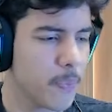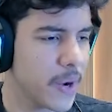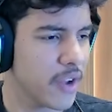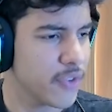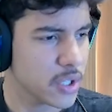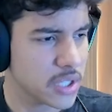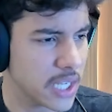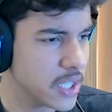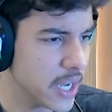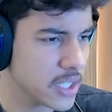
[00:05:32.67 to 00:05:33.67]
pra
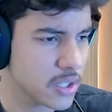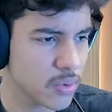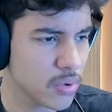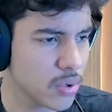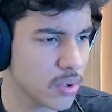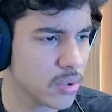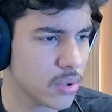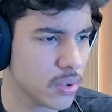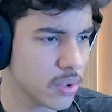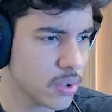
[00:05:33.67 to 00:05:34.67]
velocidade de reação do,
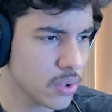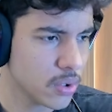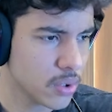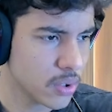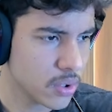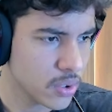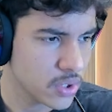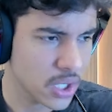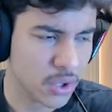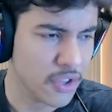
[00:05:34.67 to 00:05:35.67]
do
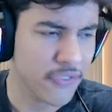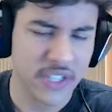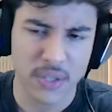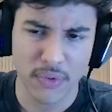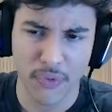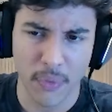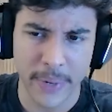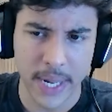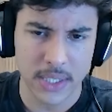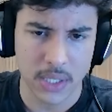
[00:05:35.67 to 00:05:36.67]
setor defensivo do
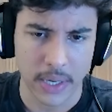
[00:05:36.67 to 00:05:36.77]
Fluminense, cara.